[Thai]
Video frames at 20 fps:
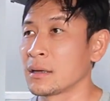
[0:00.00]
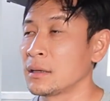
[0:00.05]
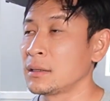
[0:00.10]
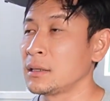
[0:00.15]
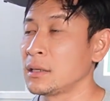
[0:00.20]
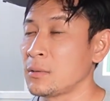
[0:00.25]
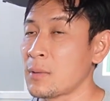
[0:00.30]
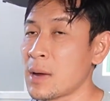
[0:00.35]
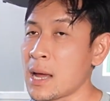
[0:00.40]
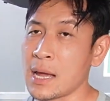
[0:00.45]
ก็
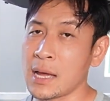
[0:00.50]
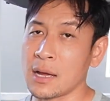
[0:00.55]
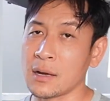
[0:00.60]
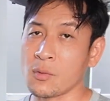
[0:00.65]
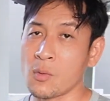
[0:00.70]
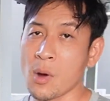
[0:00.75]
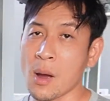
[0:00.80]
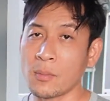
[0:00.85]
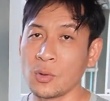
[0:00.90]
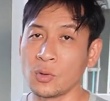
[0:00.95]
ถือว่า
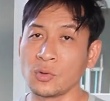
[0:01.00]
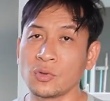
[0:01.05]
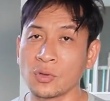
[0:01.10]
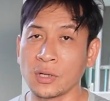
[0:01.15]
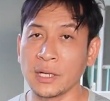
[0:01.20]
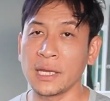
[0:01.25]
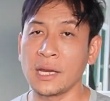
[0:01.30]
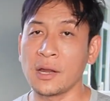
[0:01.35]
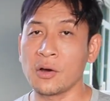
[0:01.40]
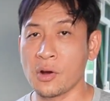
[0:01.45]
ความรู้ต
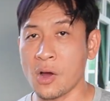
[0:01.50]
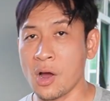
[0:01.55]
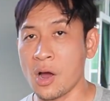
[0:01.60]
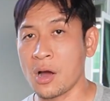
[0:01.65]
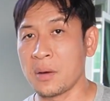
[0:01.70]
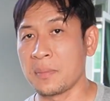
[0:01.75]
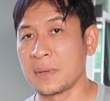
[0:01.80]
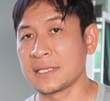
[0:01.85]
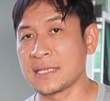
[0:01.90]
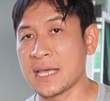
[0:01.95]
รงนี้เราก็
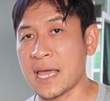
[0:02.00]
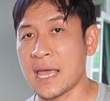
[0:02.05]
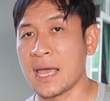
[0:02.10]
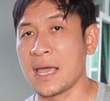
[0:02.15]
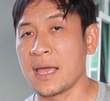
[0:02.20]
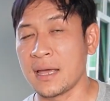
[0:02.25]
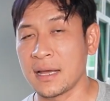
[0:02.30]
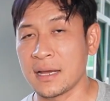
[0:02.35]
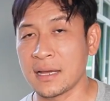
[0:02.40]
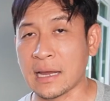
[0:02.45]
เอามาแช
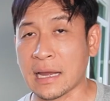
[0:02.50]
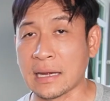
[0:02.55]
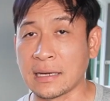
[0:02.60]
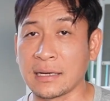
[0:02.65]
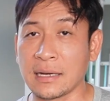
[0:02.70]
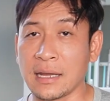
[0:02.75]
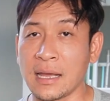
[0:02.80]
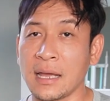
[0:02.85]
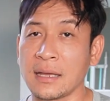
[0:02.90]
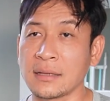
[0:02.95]
ร์กัน
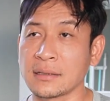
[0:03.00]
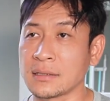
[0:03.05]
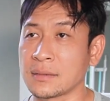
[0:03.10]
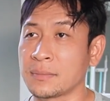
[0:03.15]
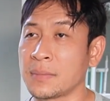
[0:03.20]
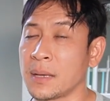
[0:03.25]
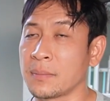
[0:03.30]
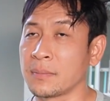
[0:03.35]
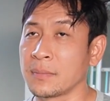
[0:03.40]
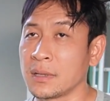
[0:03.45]
นะฮะ
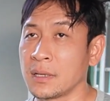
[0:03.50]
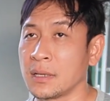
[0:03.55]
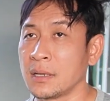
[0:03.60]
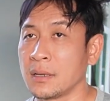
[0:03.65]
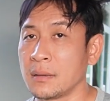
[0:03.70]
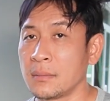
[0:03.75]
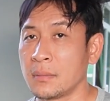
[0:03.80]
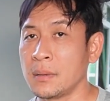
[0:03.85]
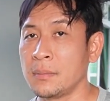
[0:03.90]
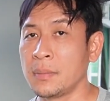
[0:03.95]
สำหรับ
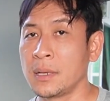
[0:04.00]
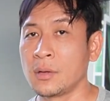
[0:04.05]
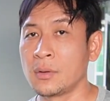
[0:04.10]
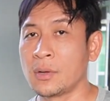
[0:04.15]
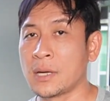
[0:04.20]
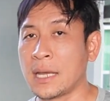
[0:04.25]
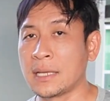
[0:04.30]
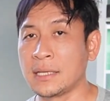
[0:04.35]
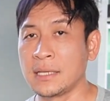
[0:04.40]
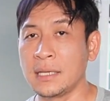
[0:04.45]
เพื่อ
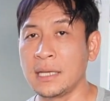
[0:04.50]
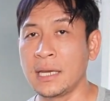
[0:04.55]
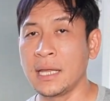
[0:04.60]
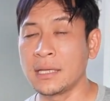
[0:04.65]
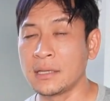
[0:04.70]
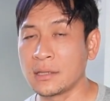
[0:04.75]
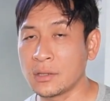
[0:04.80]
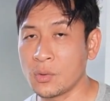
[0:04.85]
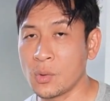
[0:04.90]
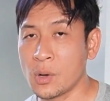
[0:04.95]
นๆคนไหนที่
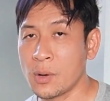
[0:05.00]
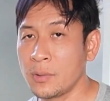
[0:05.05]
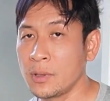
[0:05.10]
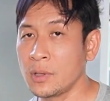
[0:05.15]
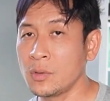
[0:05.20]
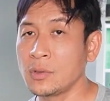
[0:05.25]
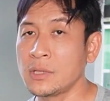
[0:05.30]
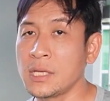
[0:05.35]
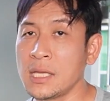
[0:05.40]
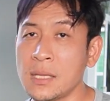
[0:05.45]
เล่นตัว
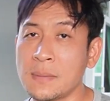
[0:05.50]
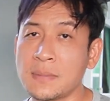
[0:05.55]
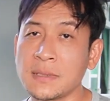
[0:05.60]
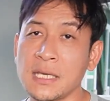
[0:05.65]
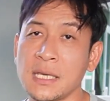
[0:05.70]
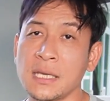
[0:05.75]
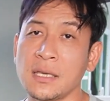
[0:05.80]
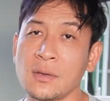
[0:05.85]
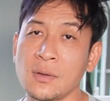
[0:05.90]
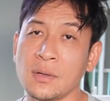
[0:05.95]
วิทยุ
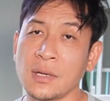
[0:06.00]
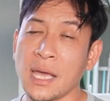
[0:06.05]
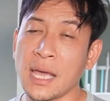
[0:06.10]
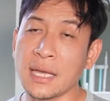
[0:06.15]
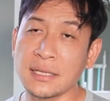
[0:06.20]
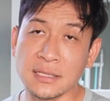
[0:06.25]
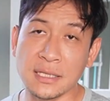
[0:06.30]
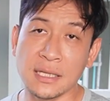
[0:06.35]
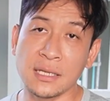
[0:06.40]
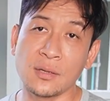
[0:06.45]
T14 อยู่
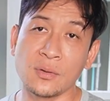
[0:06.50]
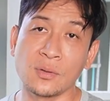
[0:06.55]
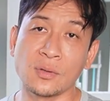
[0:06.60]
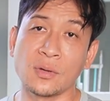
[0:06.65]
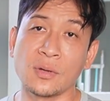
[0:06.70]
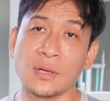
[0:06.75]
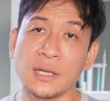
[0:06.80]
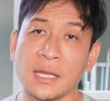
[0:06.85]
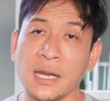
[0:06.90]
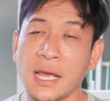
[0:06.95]
SG อยู่
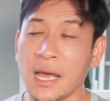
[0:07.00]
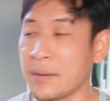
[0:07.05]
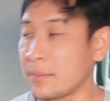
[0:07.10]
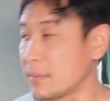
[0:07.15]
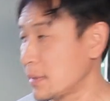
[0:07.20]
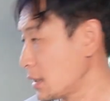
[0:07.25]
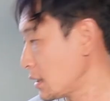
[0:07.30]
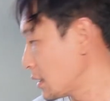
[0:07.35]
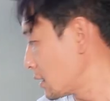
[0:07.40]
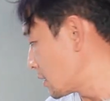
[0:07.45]
ตัวนี้นะครั
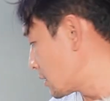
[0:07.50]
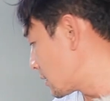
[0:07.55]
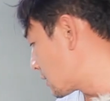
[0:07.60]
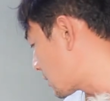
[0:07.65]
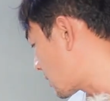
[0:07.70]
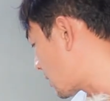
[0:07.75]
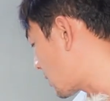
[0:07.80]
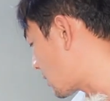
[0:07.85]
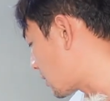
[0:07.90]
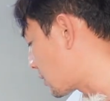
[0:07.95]
บ
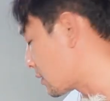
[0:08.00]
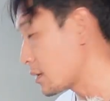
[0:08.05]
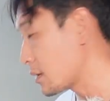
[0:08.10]
ก็